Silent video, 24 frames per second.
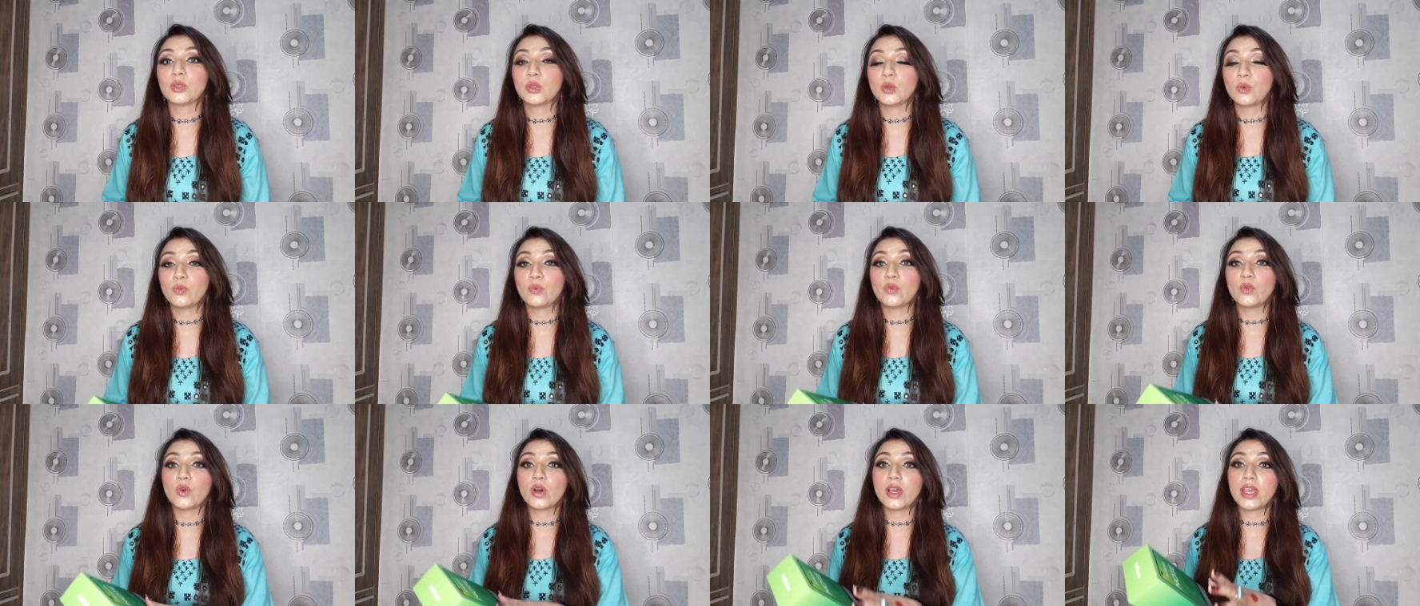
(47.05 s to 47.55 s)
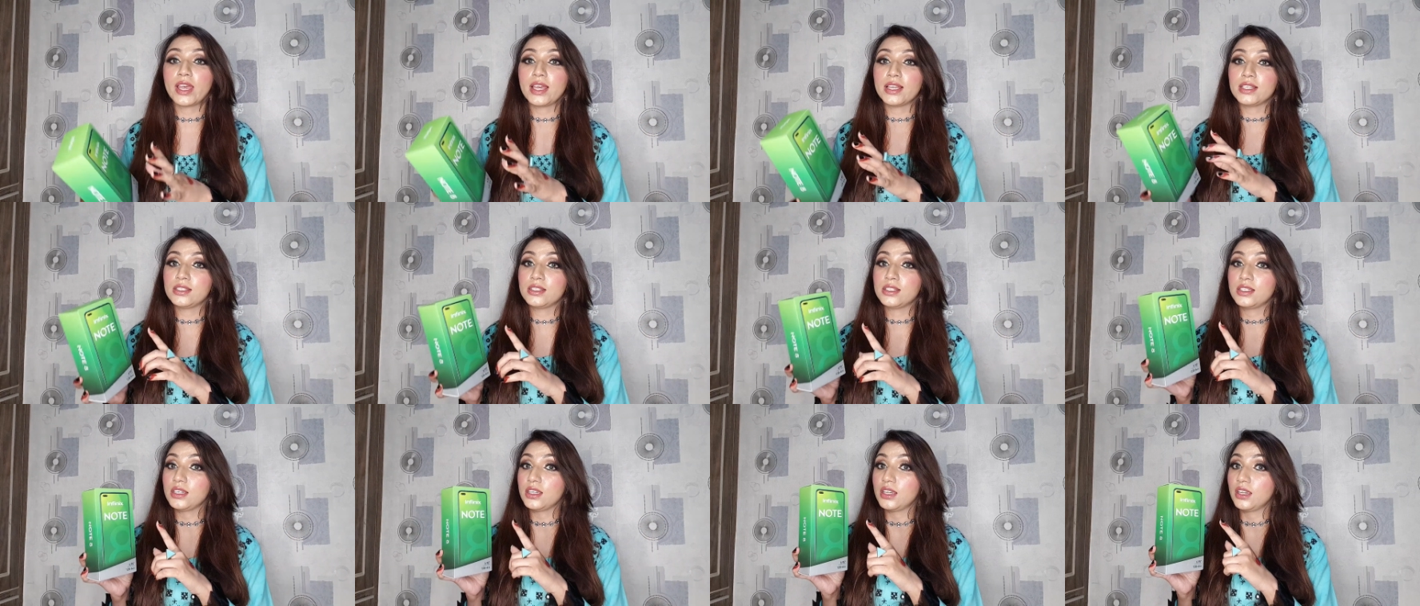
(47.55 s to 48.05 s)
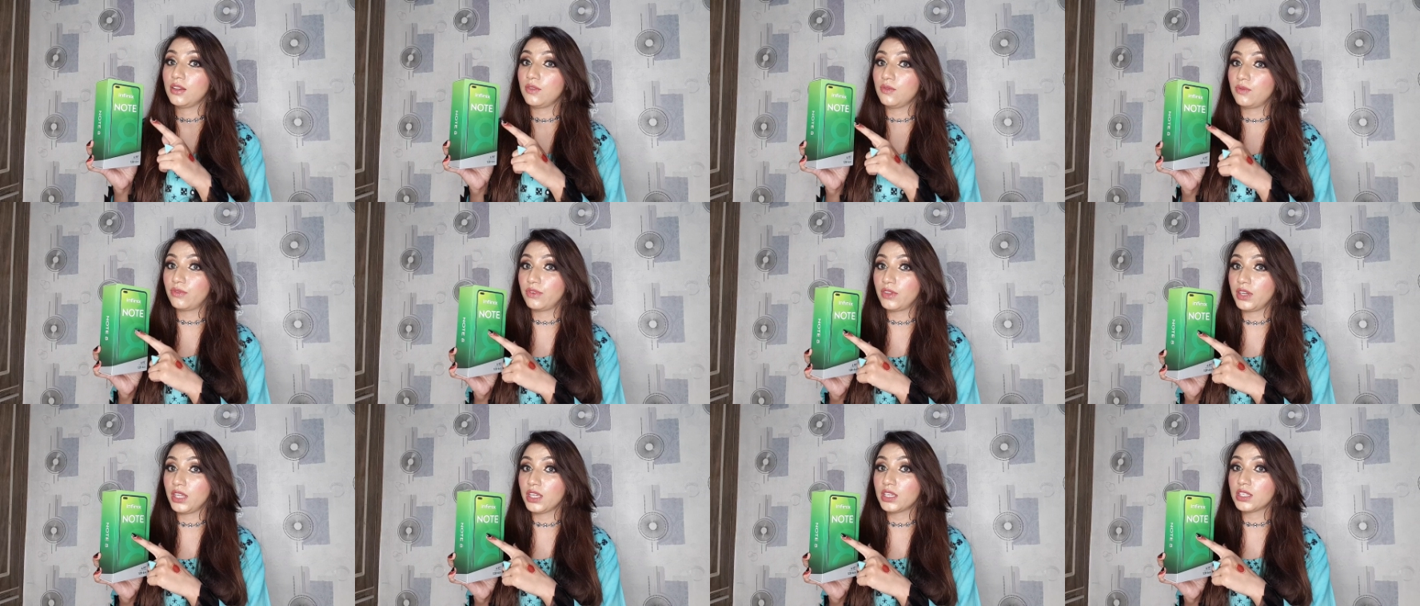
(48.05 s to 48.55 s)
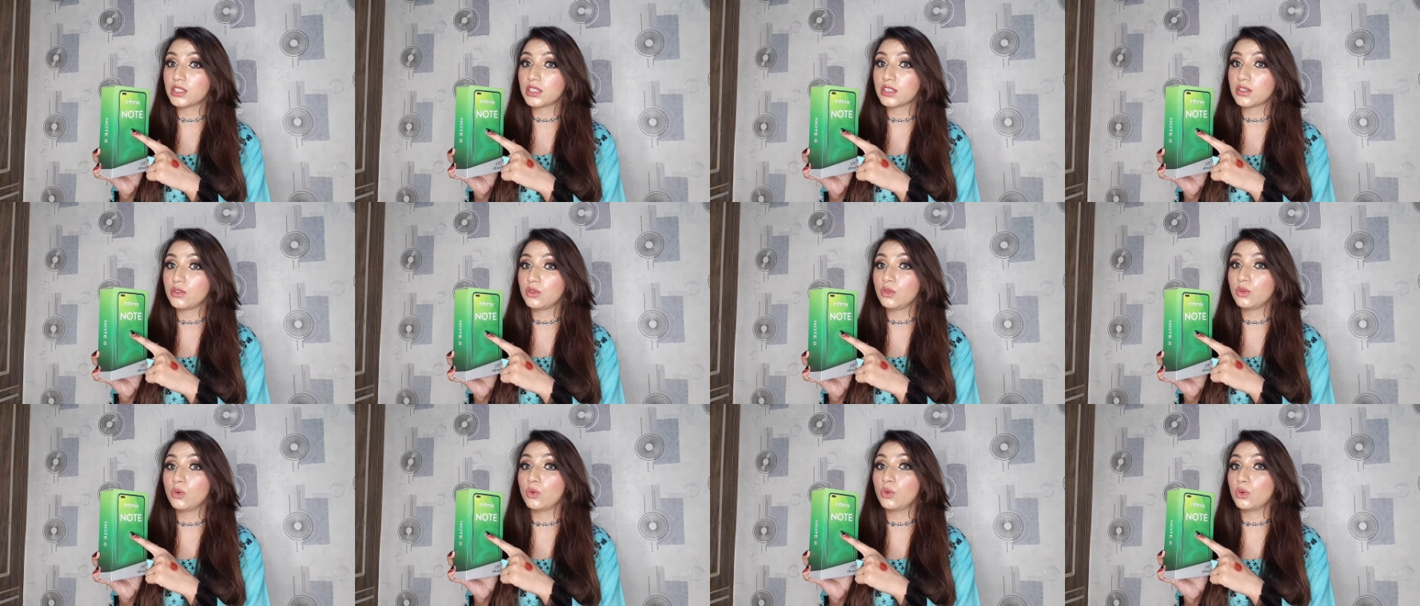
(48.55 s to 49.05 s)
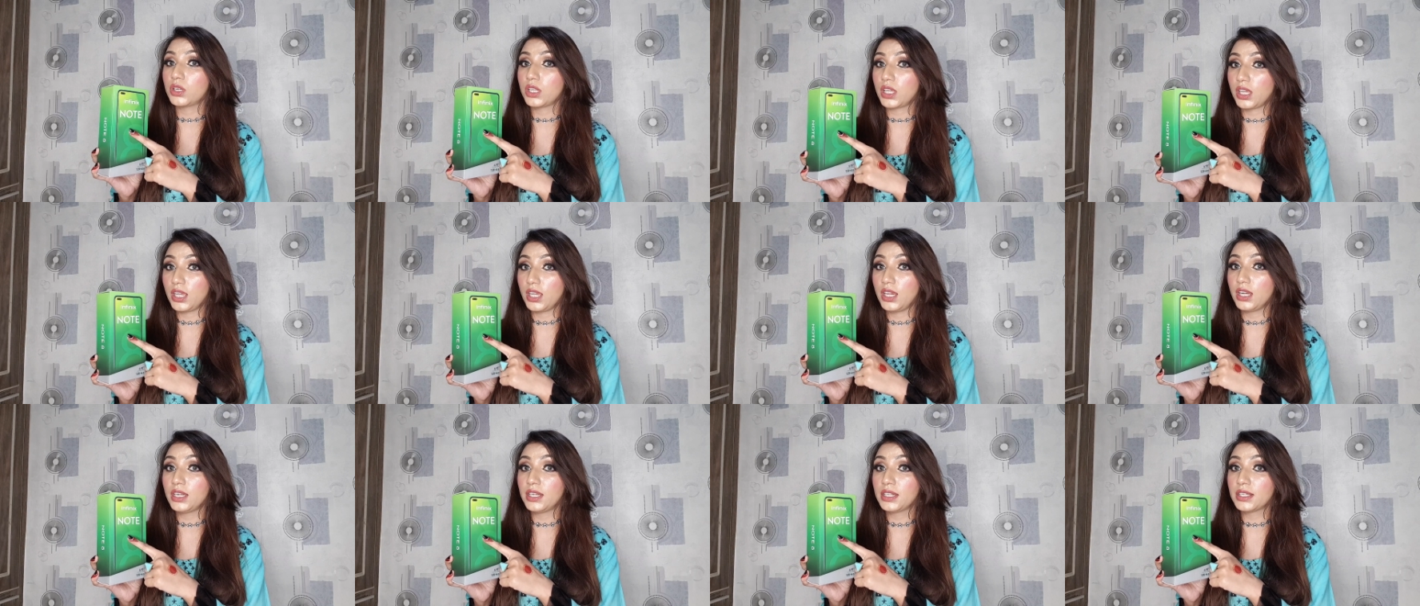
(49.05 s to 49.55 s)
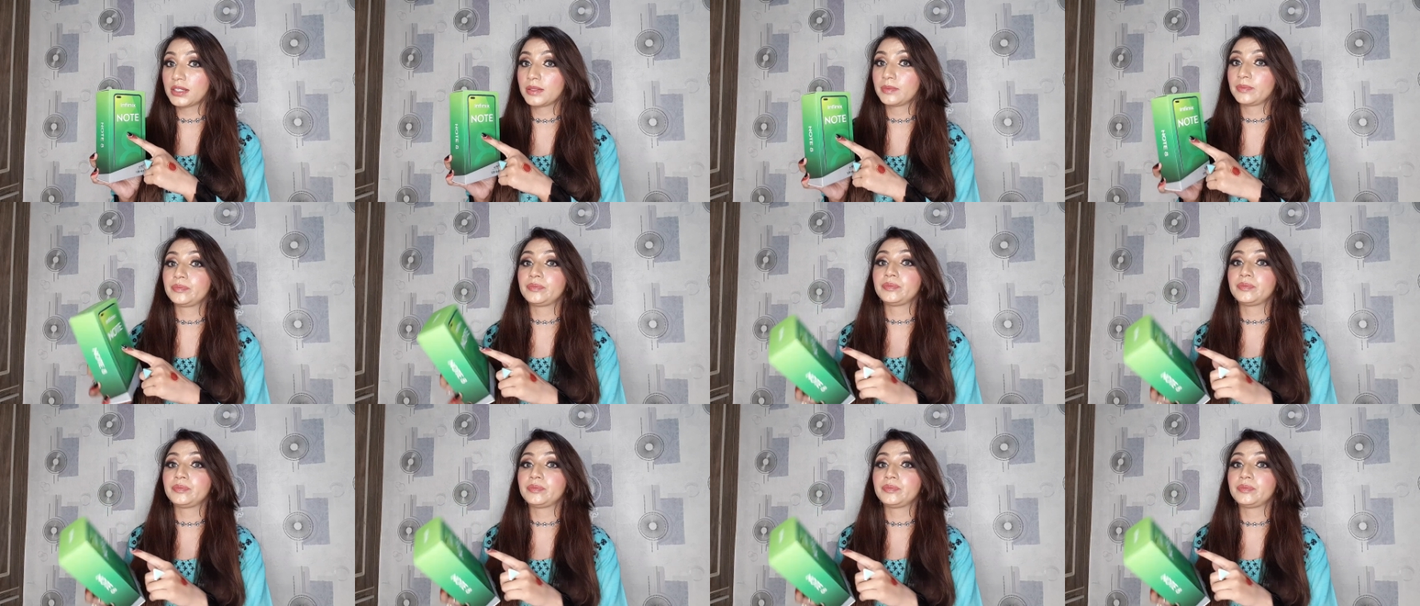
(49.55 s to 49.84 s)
तो वो है जी इन्फिनिक्स नोट एट